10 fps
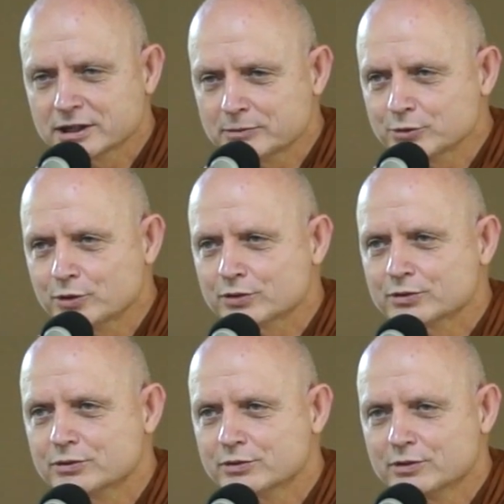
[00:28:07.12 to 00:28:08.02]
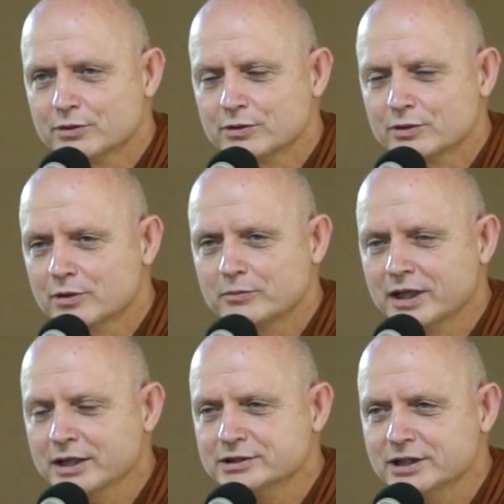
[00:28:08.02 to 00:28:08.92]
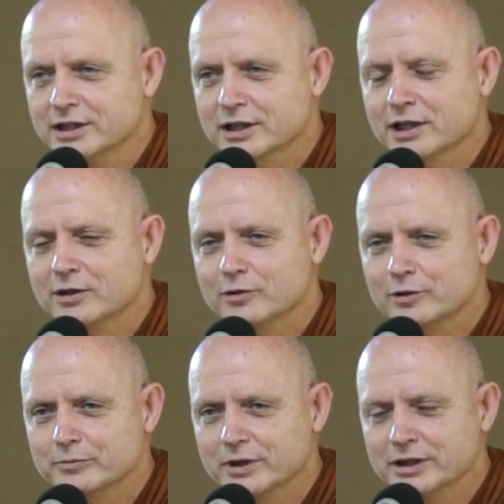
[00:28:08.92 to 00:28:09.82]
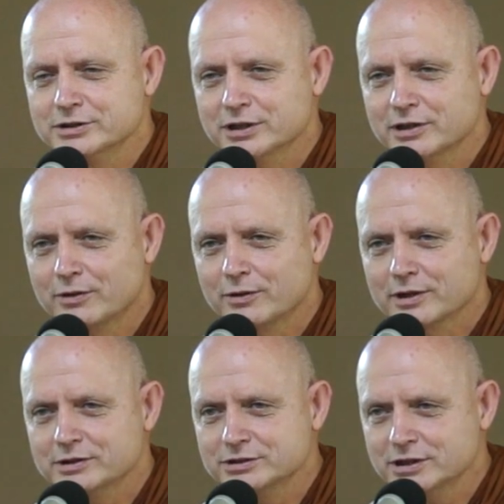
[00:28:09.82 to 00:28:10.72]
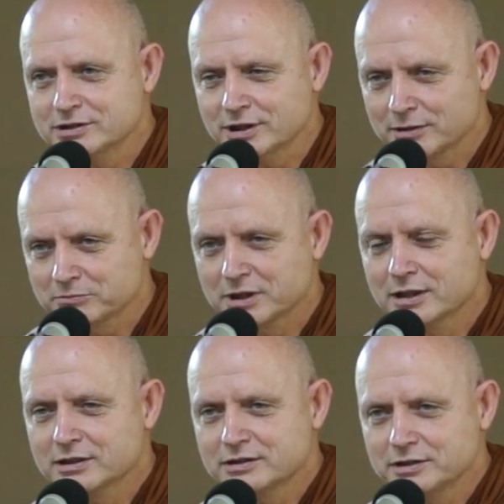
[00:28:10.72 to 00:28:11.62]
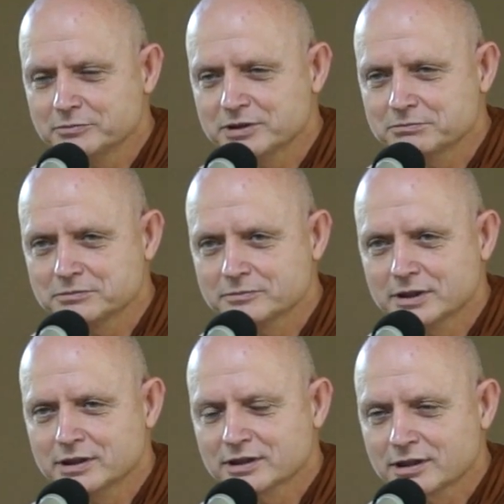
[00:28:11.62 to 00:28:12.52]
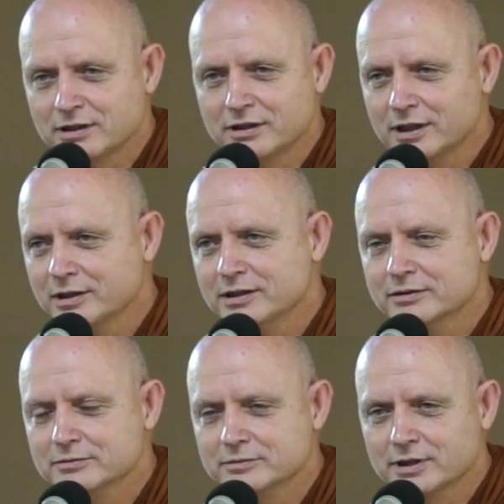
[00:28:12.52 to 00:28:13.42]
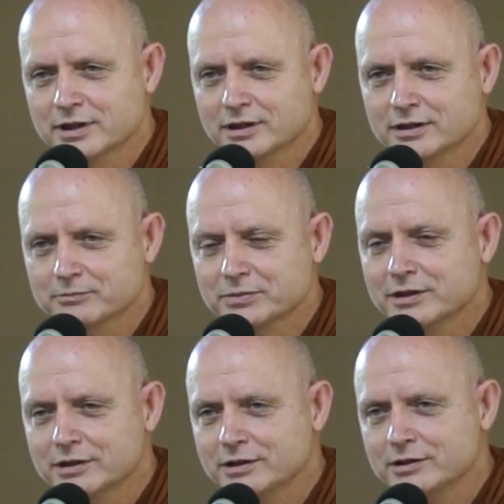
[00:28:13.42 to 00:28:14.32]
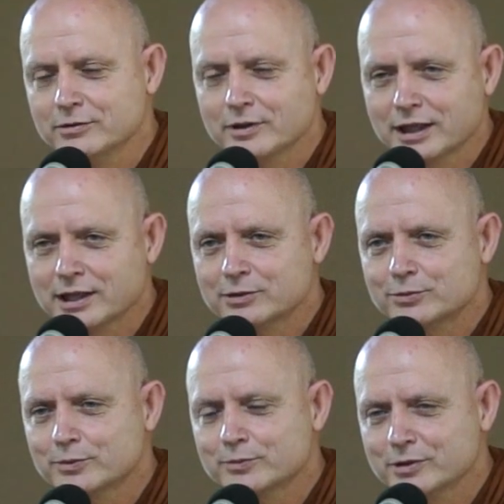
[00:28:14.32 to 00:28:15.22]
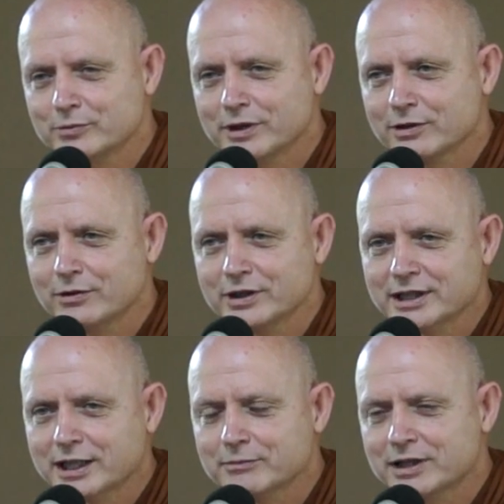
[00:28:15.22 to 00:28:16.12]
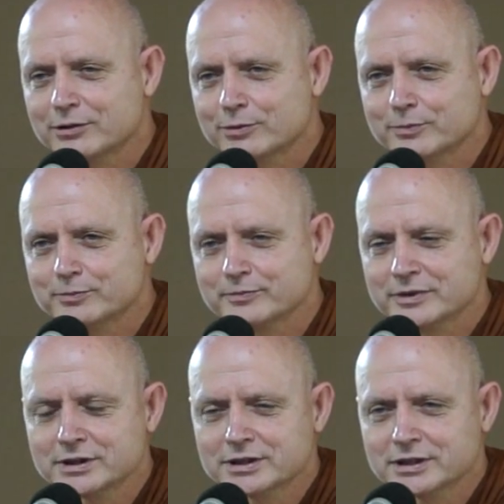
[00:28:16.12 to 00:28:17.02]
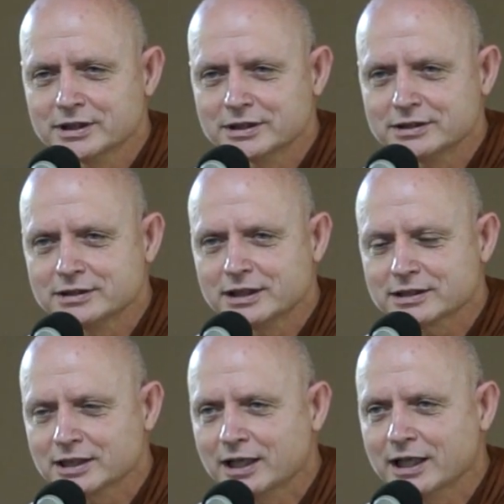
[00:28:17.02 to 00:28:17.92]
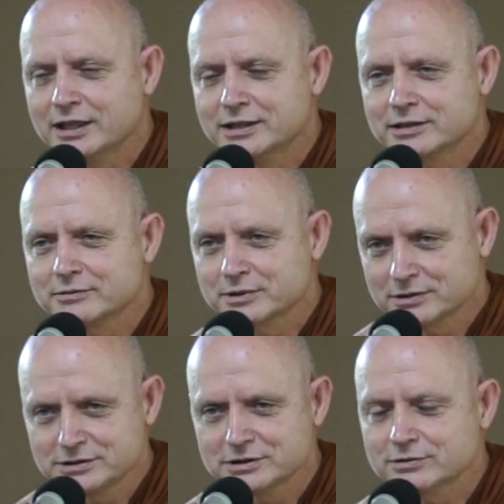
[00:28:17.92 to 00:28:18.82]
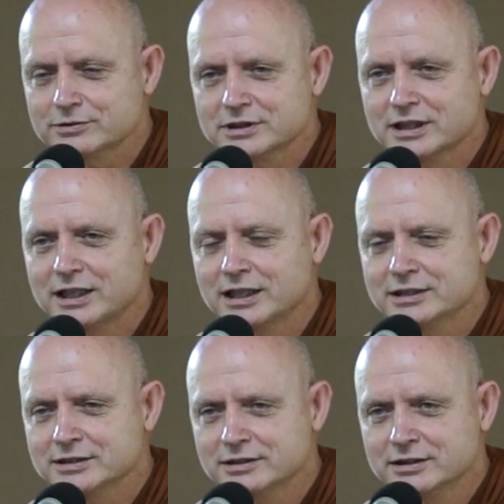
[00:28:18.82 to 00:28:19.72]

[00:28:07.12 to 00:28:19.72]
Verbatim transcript: กำหนดลมหายใจเข้าลมหายใจออกและจิตใจที่มึงเคยเพลินอยู่กับอารมณ์หรือว่าลอยตามอารมณ์หลากหลายนั้นมันก็จะตัวด้าน